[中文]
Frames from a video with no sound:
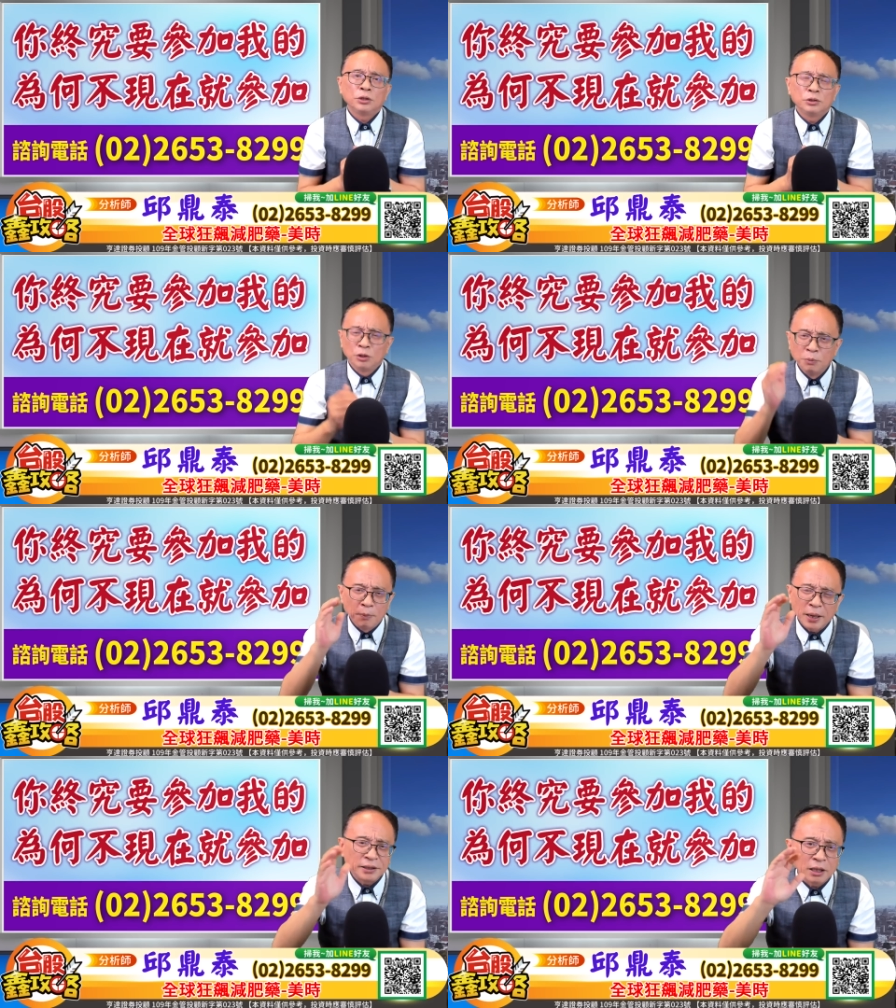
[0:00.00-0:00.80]
有没有
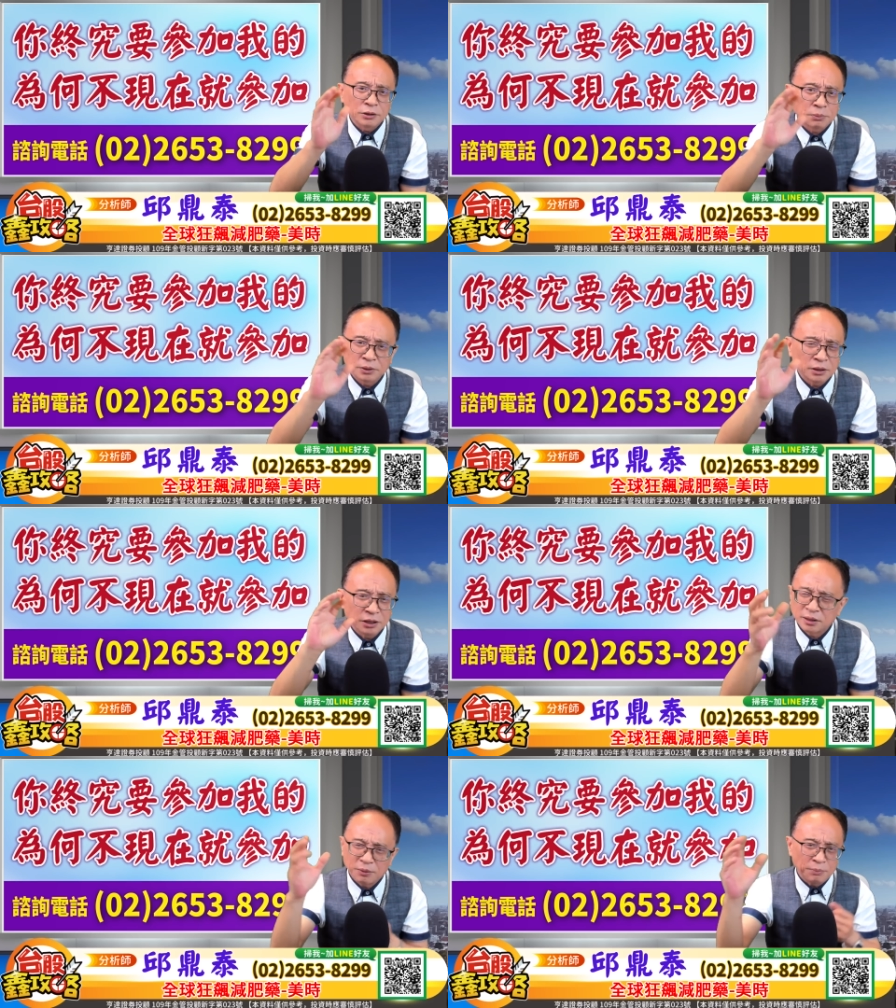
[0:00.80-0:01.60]
卖掉什么的？你
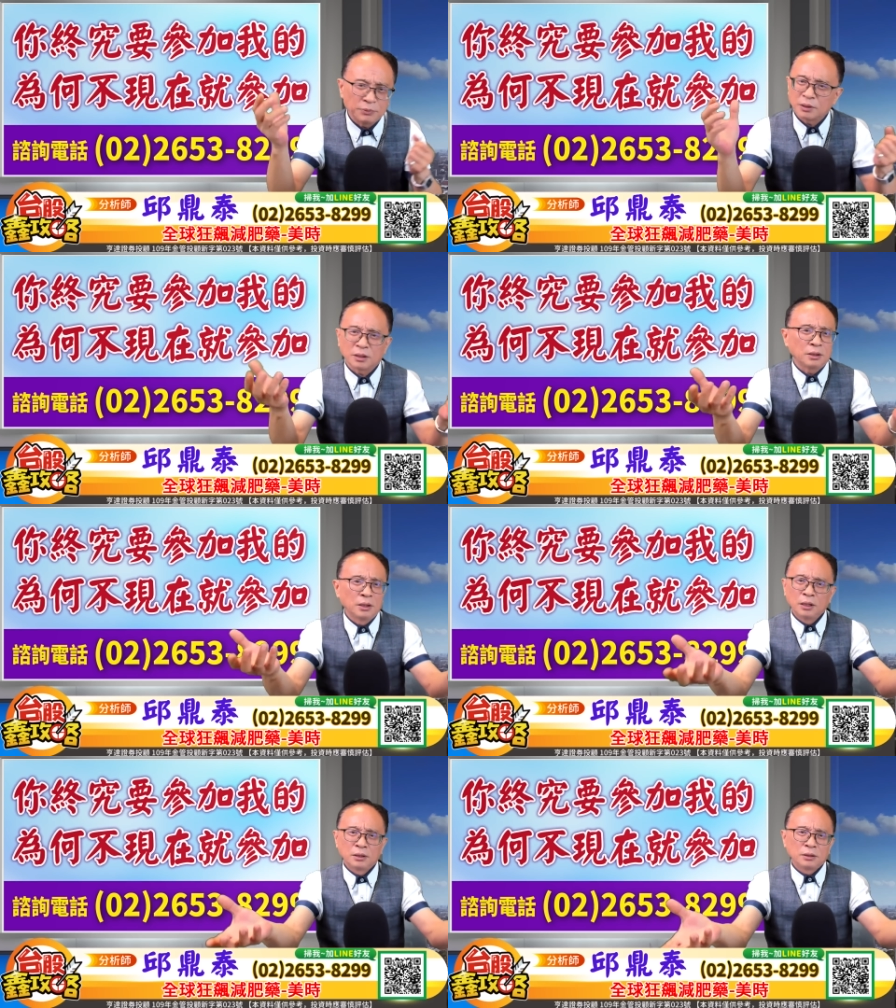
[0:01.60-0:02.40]
等那个
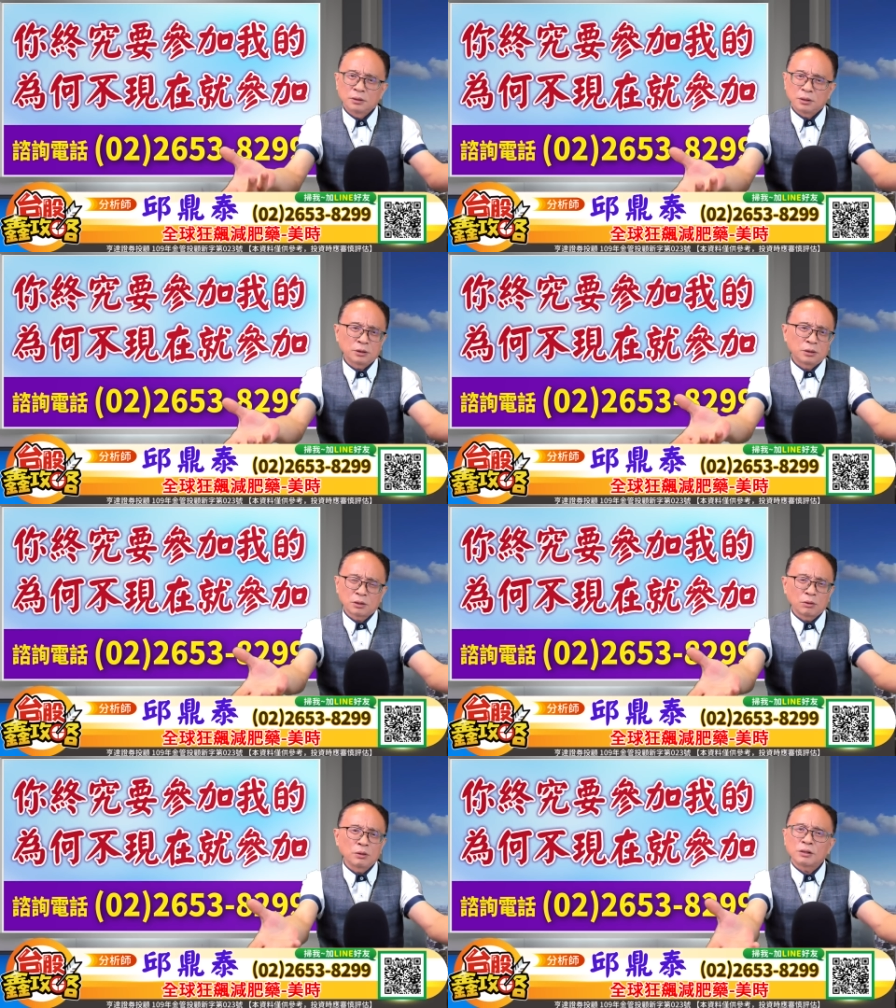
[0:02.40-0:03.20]
那个
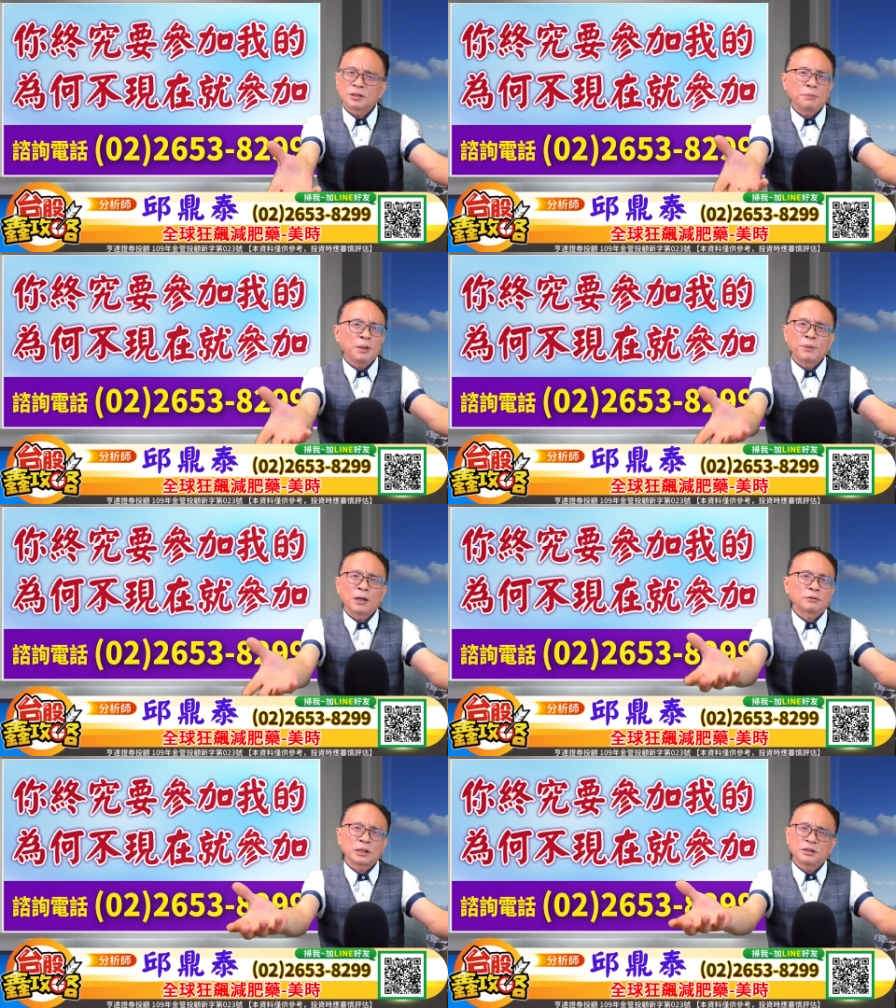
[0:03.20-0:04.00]
投顾老师也没有办
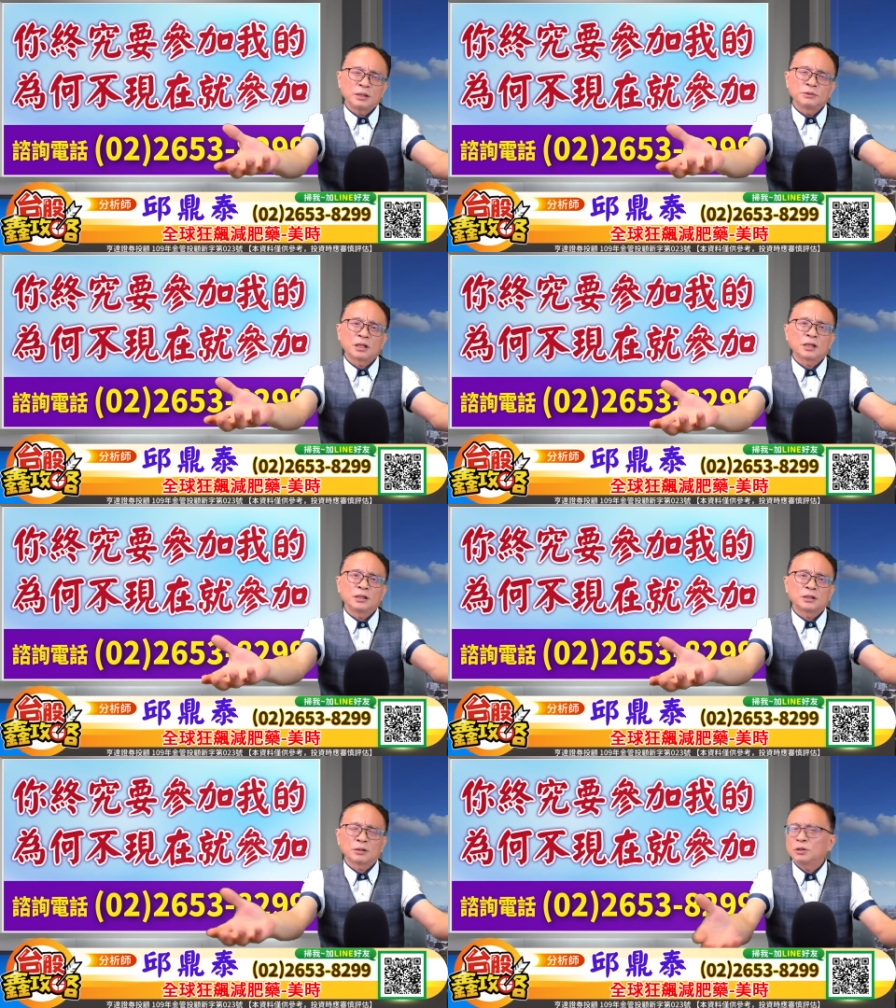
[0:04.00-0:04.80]
法在节目上跟你
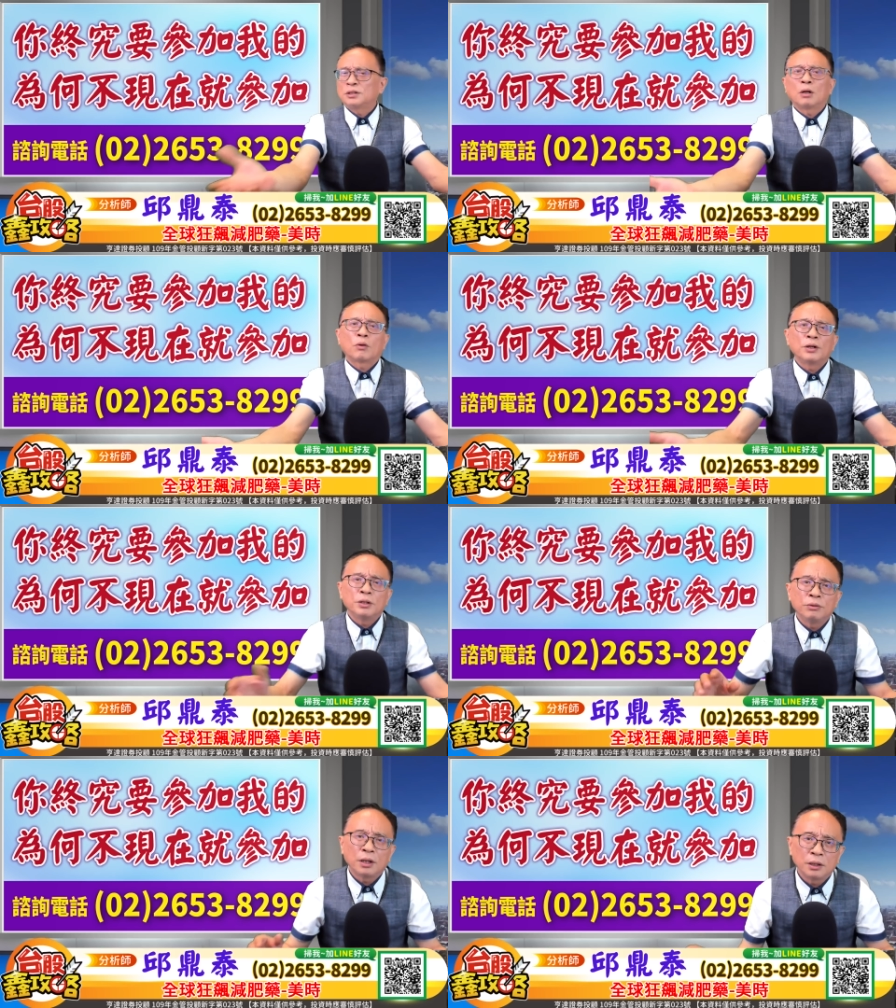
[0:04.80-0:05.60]
讲，所以只好关
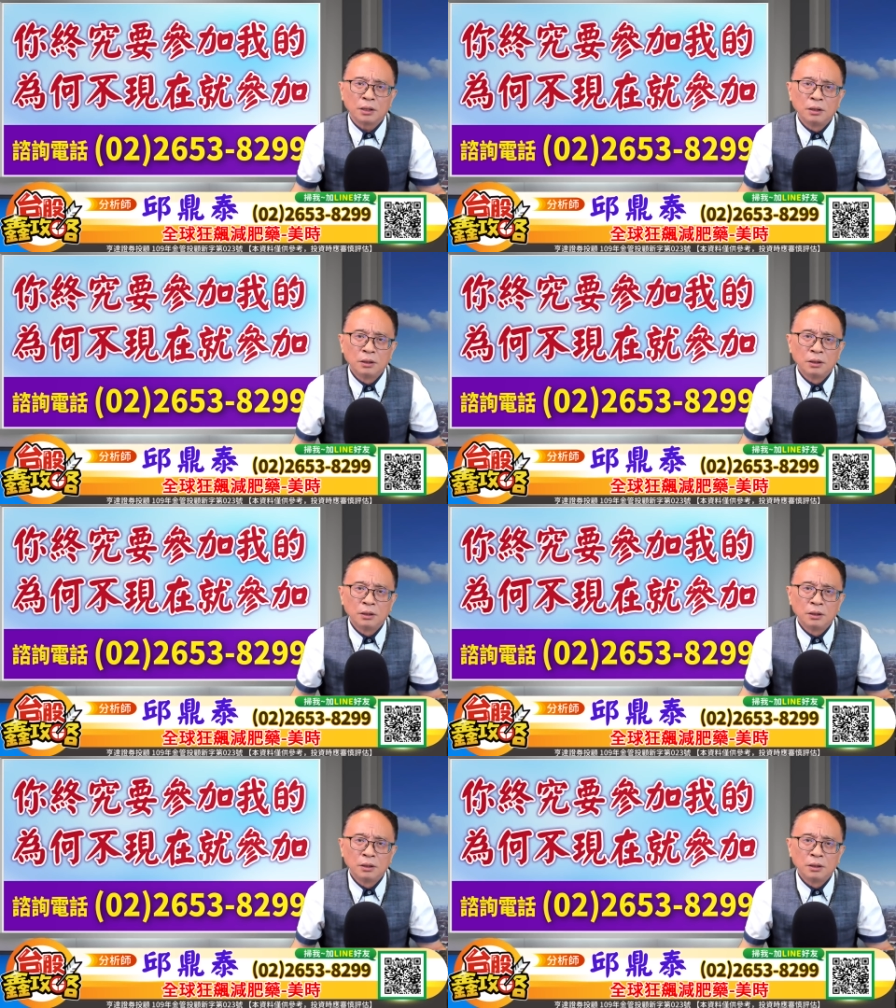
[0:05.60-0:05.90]
留言了。